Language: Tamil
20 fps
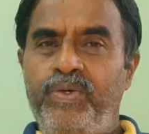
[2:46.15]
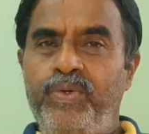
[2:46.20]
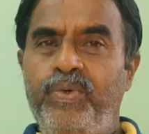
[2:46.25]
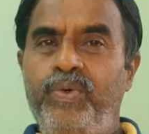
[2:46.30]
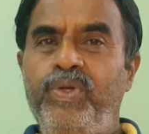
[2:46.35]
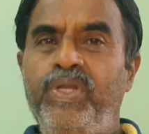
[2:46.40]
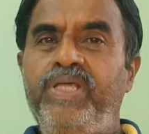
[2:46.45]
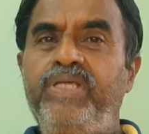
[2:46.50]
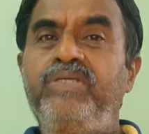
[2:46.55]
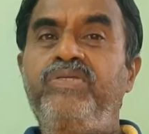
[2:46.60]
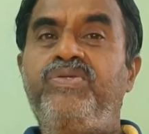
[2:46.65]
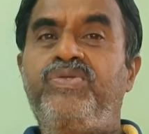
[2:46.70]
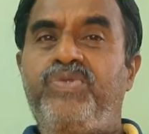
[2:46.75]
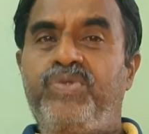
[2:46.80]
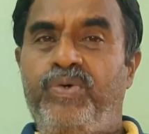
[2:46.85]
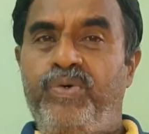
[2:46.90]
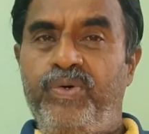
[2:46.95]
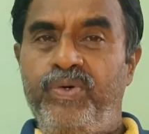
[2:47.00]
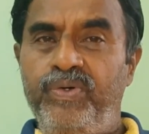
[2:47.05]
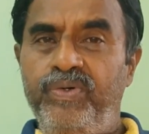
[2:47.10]
ரோலிங்
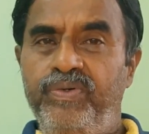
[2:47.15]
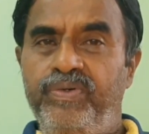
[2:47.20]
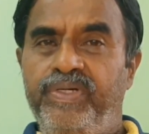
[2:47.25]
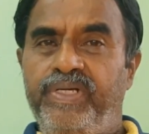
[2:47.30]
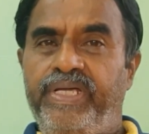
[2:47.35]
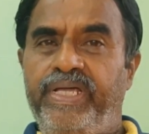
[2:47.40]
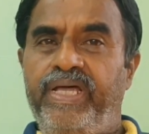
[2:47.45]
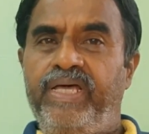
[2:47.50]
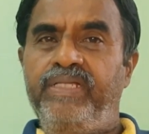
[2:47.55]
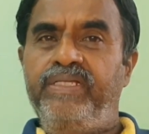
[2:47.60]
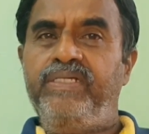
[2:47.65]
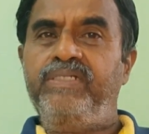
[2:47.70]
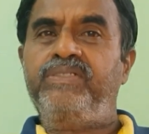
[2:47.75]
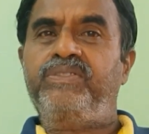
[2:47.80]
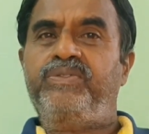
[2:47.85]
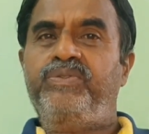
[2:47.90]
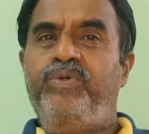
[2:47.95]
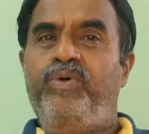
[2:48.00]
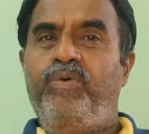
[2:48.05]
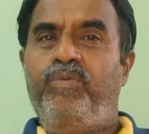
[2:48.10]
ஸ்டோன்
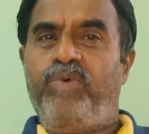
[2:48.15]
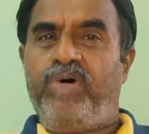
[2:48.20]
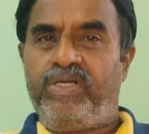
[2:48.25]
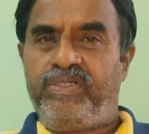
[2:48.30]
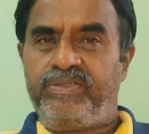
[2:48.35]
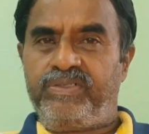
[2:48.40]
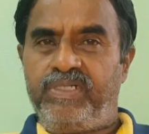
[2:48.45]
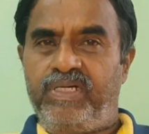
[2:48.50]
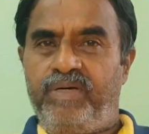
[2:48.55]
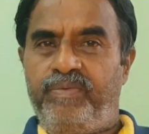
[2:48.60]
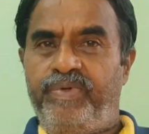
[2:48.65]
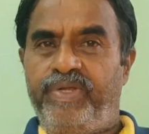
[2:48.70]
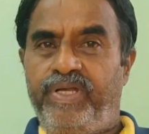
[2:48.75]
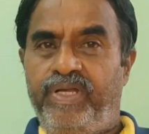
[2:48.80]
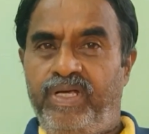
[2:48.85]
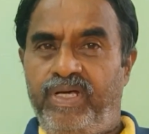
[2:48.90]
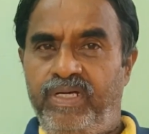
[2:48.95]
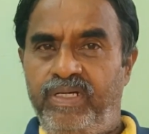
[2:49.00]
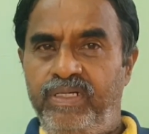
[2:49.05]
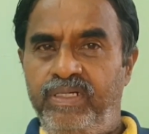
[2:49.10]
கேதர்ஸ் நோ மாஸ்
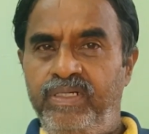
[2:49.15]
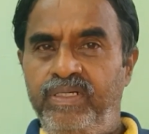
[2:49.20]
அப்படின்னா